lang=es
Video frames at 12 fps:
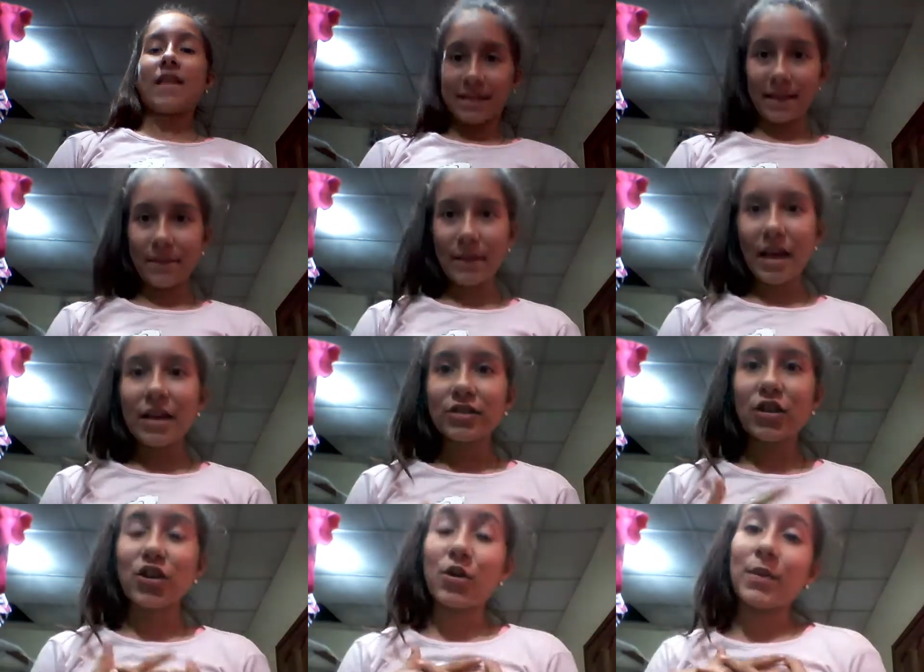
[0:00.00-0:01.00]
Sí,
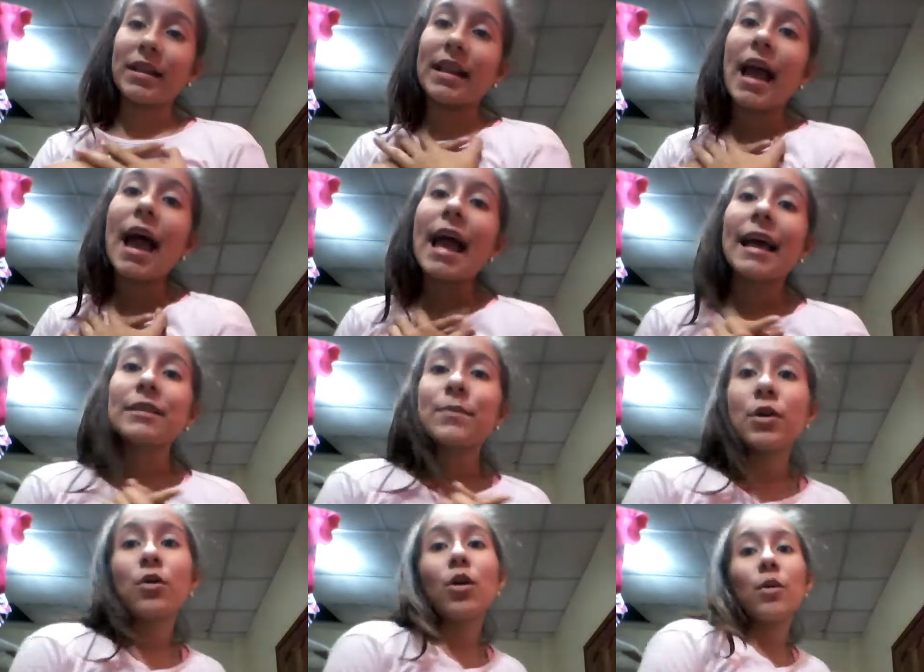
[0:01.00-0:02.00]
solo yo y Virginia.
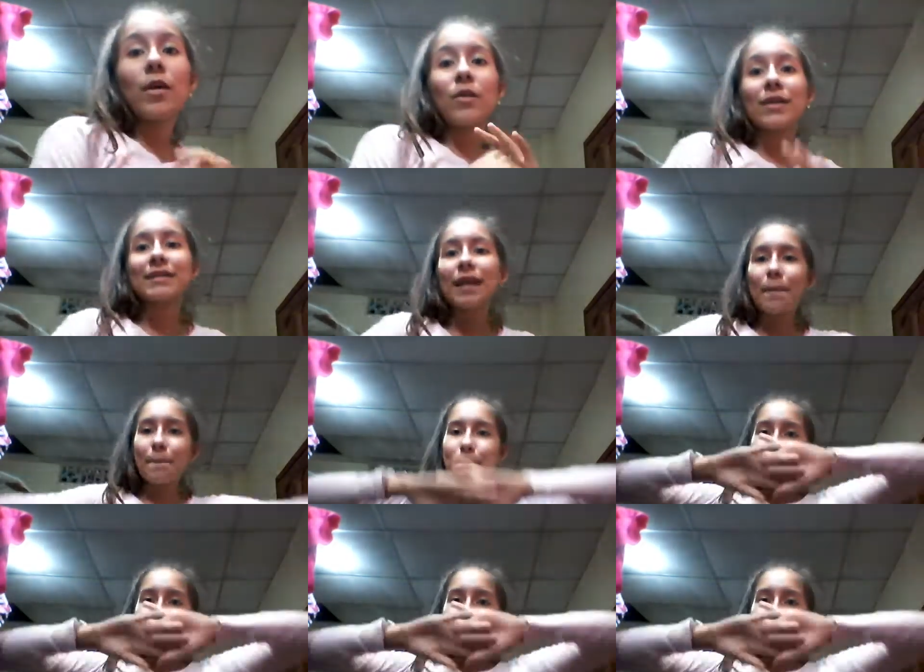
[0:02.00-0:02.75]
Espero volverlo a hacer,